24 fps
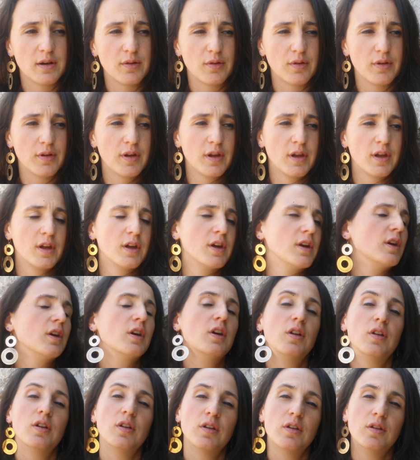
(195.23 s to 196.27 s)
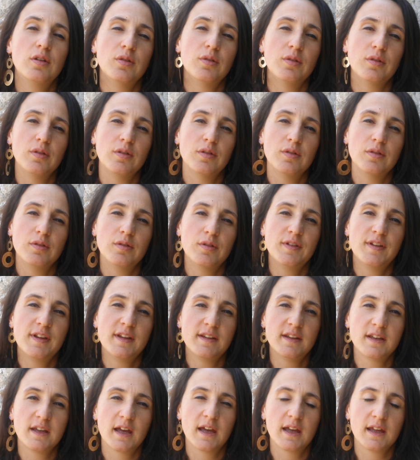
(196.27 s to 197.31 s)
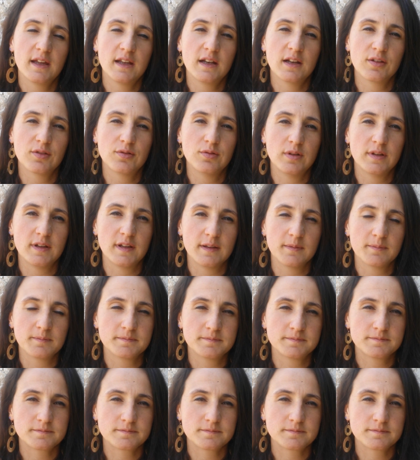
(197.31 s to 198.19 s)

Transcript: le, dénigrer, l'insulter